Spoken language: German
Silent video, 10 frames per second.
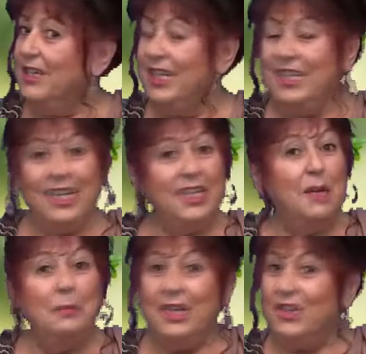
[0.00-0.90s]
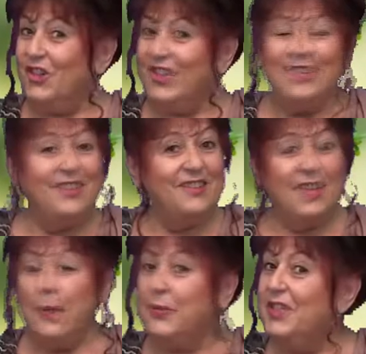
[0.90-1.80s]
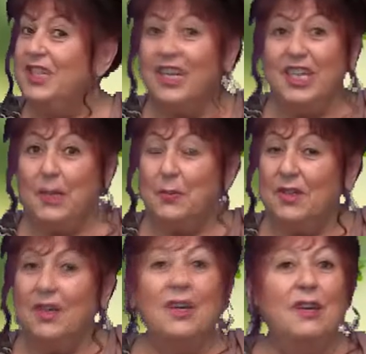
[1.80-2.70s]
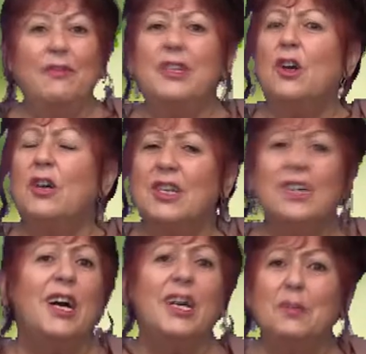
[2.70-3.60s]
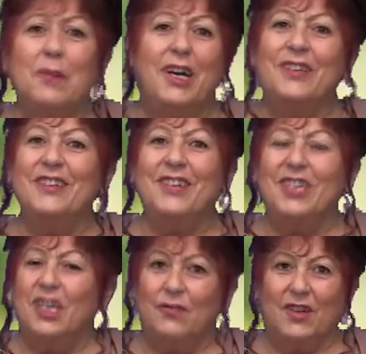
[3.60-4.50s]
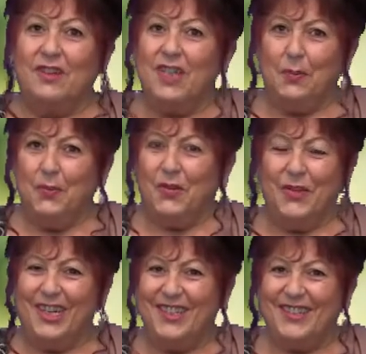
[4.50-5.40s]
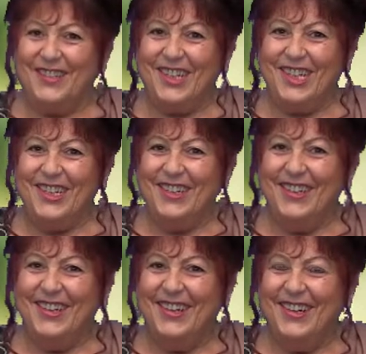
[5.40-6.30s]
Denn jeder Mensch, der sich selbst nicht liebt, wird auch in keinem anderen etwas Liebenswertes sehen.